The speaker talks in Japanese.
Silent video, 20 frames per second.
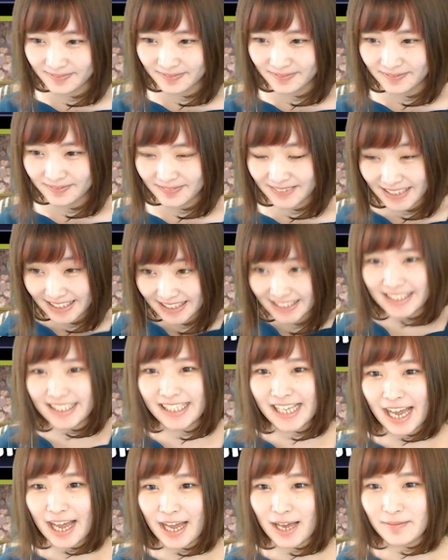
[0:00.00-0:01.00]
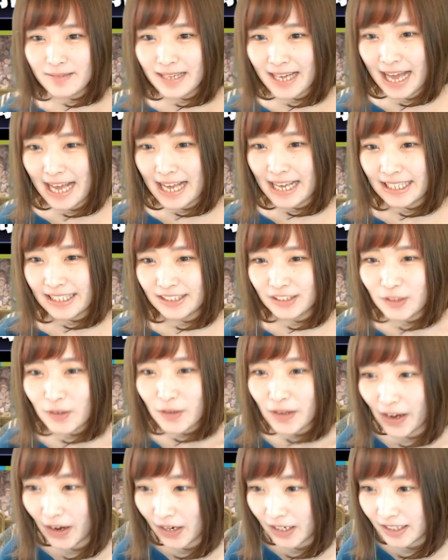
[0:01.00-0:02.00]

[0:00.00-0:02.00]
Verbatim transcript: 虹来たはいどうよあ